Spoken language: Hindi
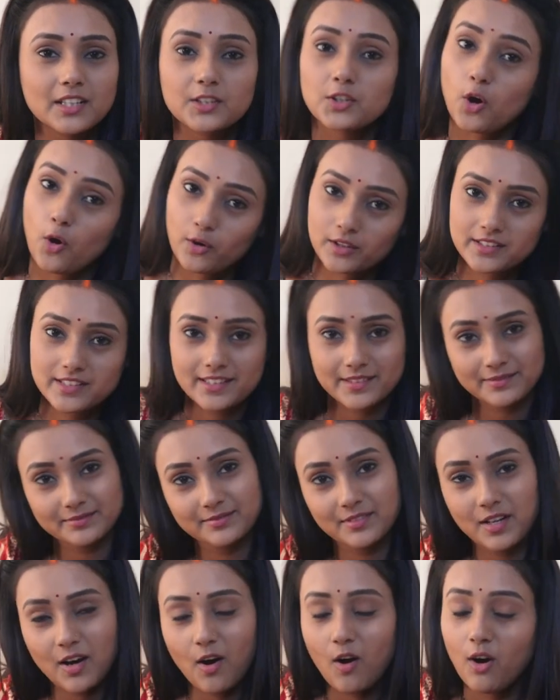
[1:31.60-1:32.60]
डॉग्स
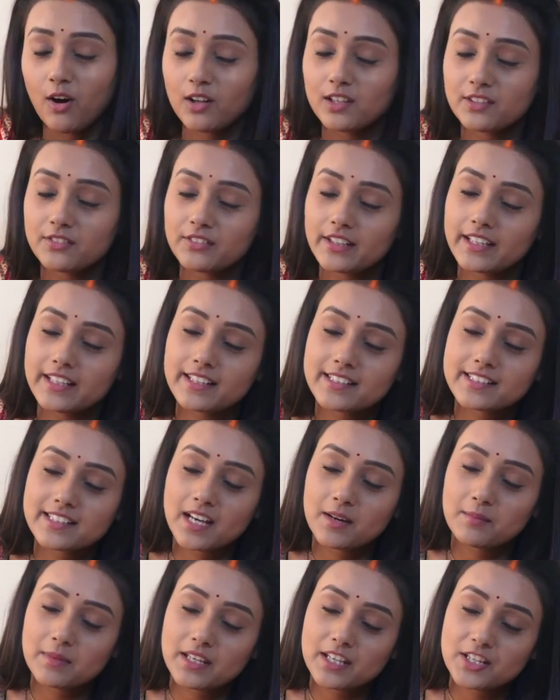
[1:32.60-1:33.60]
ऑलवेज़
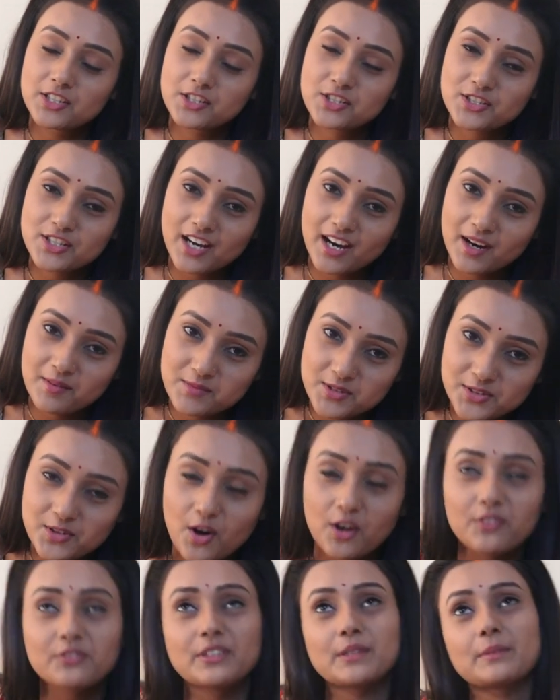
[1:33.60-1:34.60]
हमेशा मुझे
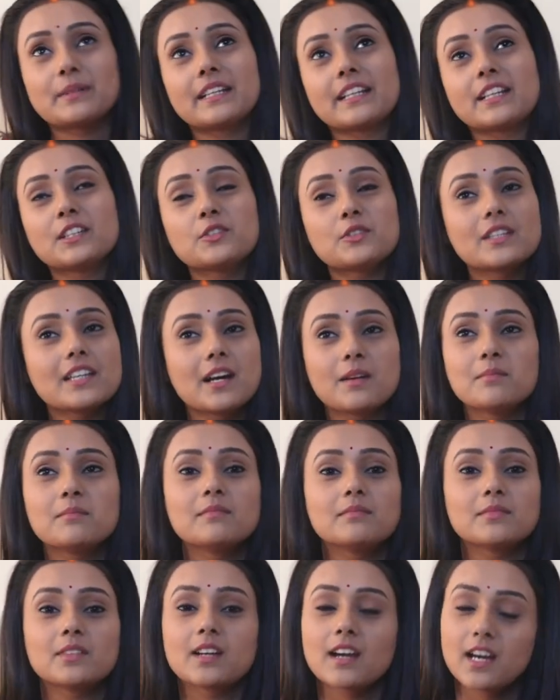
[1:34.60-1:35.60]
डॉग फेवरेट हैं क्योंकि
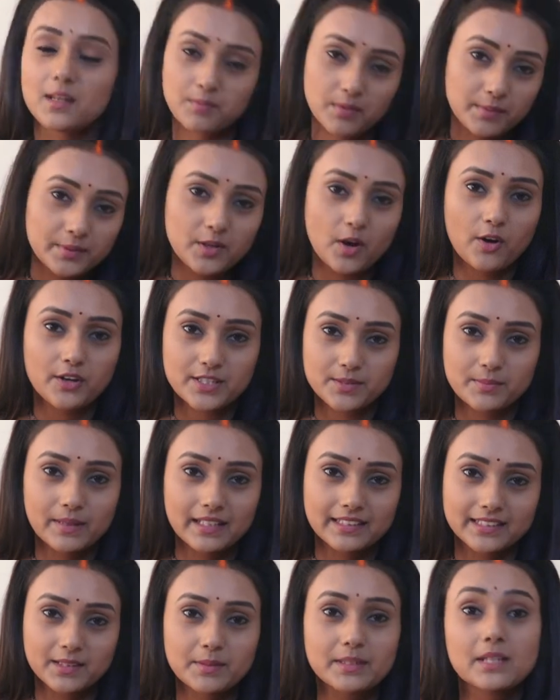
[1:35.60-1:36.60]
हम घर पे भी डॉग्स
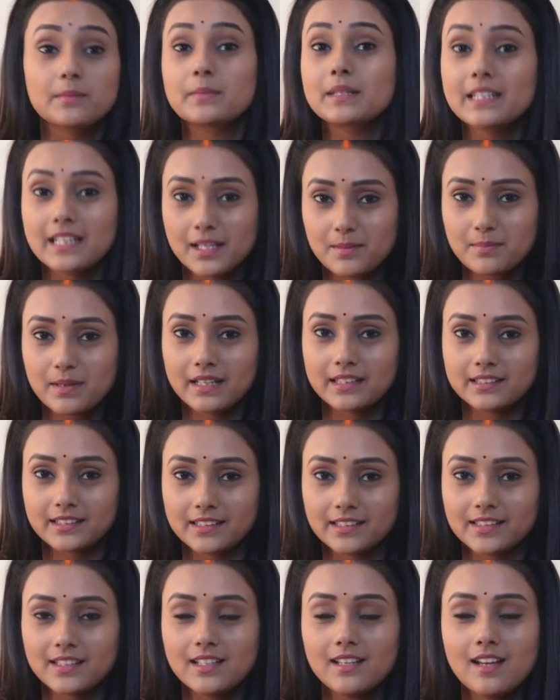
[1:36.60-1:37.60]
पालते हैं बट अभी नहीं
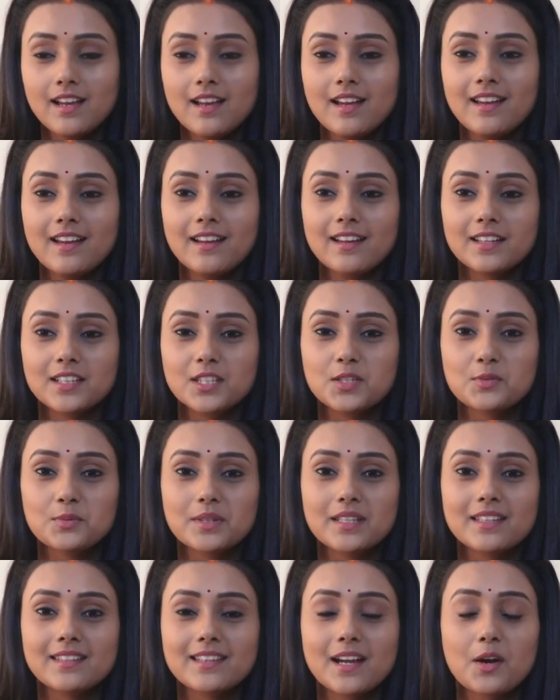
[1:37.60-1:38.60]
पालते हैं
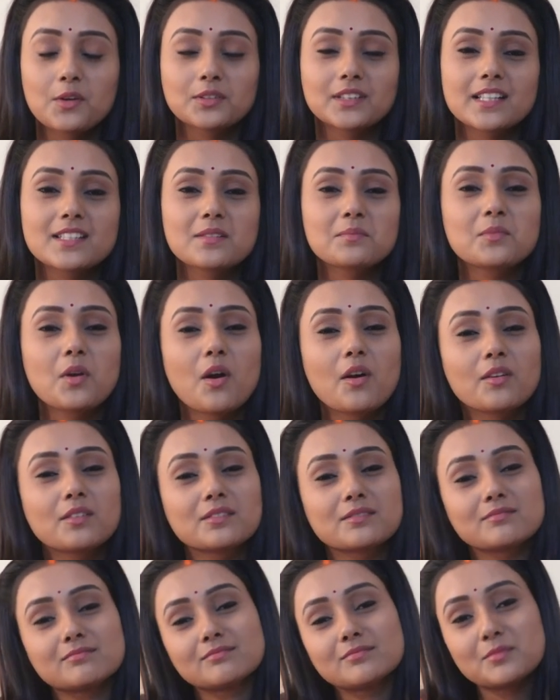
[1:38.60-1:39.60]
क्योंकि क्या होता है जब डॉग
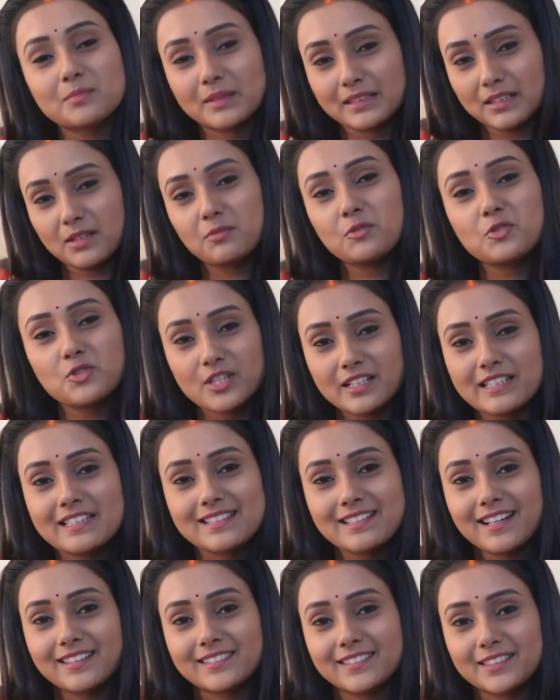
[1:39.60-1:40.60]
मतलब वो चले
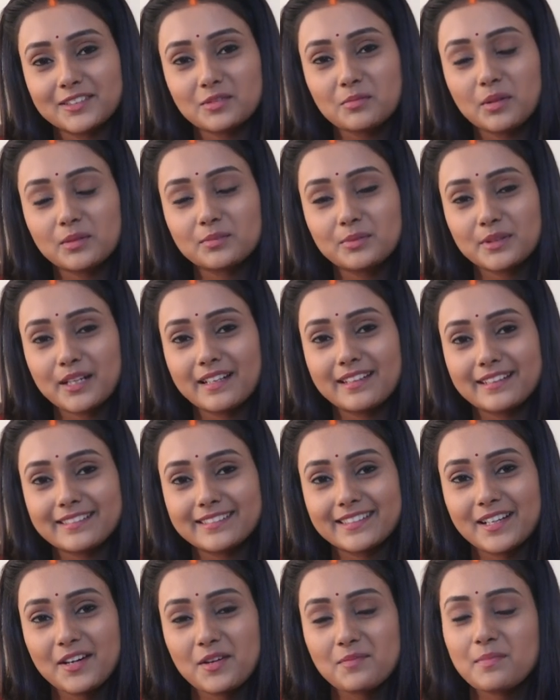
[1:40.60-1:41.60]
जाते हैं तो बहुत बुरा
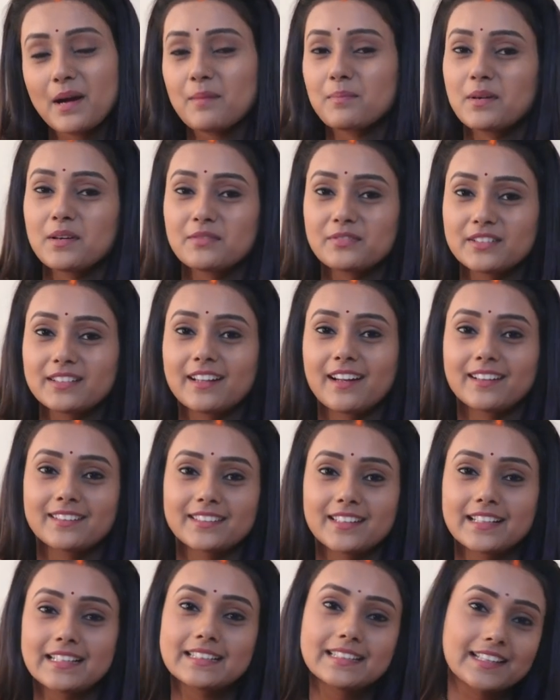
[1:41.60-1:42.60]
लगता है और पापा फिर
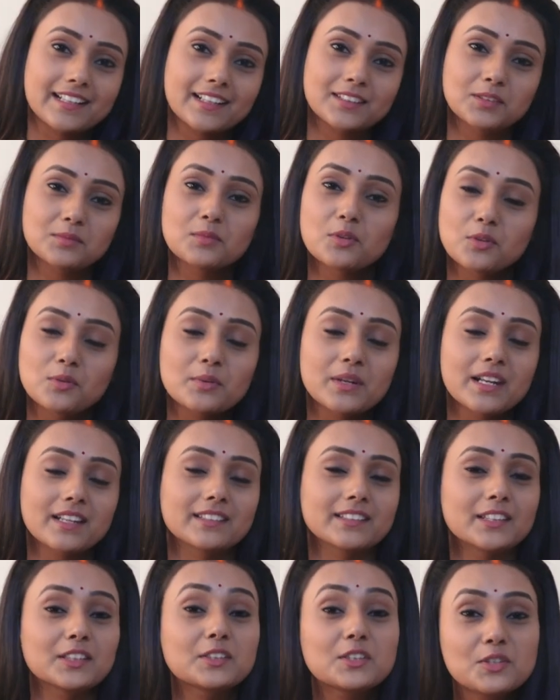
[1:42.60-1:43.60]
डांटते हैं कि देखा तुम लोग को बुरा
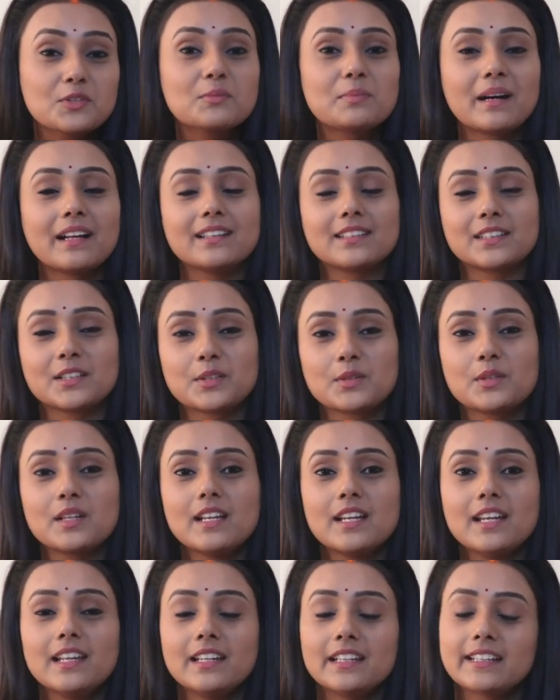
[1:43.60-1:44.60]
लगता है क्यों पालते हो
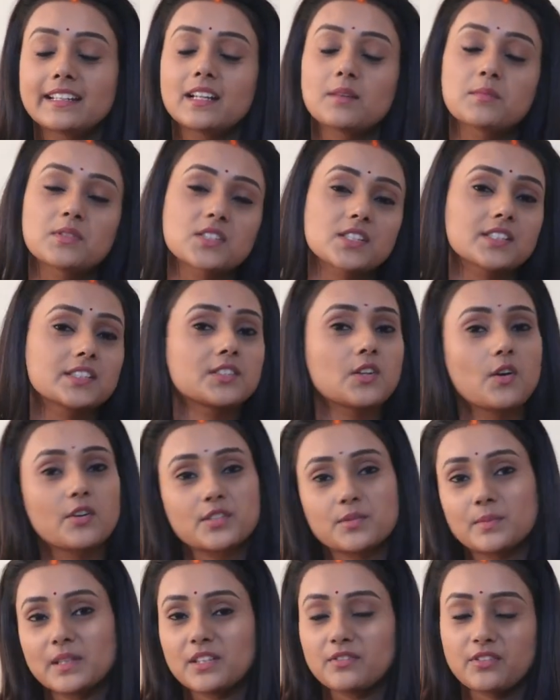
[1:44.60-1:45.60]
लेकिन हमेशा से
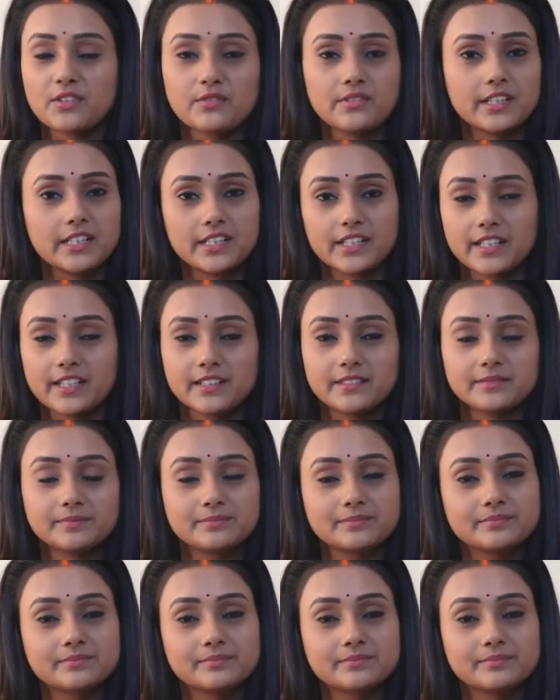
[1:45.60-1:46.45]
डॉग्स मेरी फेवरेट रहे हैं